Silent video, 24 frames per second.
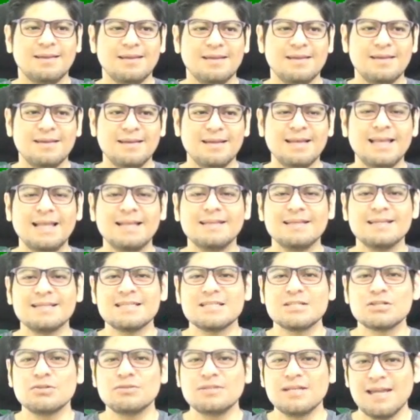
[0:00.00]
Eh, la
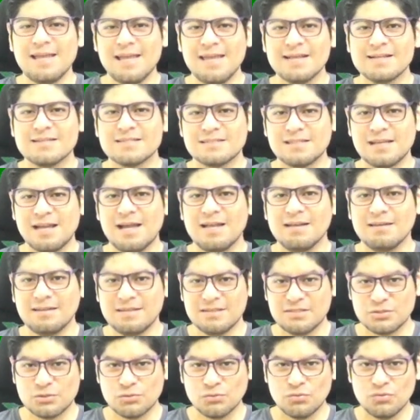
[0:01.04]
adquisición de
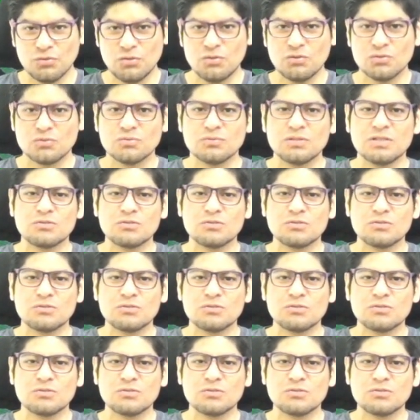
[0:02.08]
Exile Studios,